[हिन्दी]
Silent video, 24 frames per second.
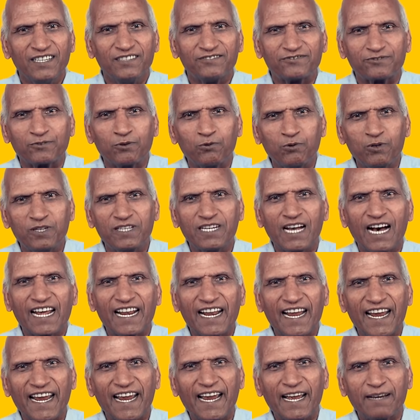स्कूल जा
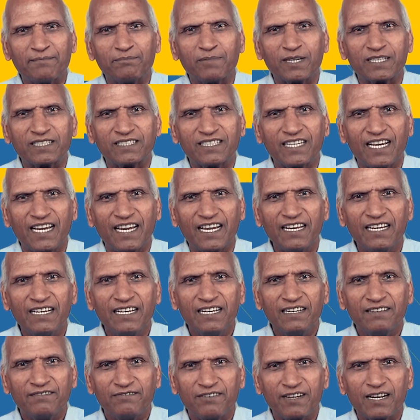रहे हैं बच्चे
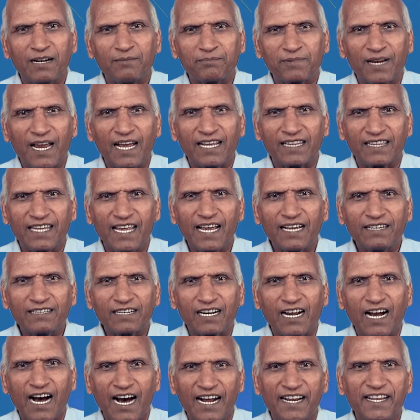फिर हम कहते हैं
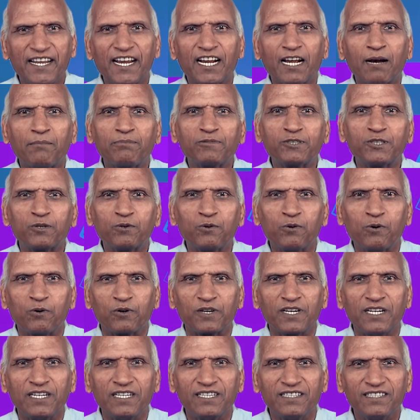कहानी कब शुरू
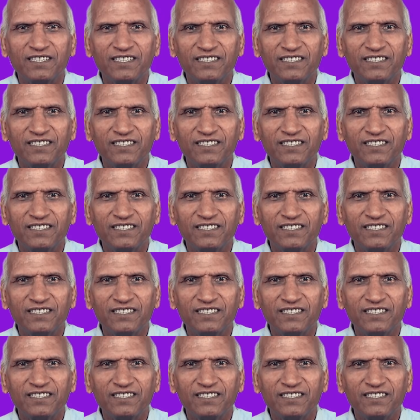होगी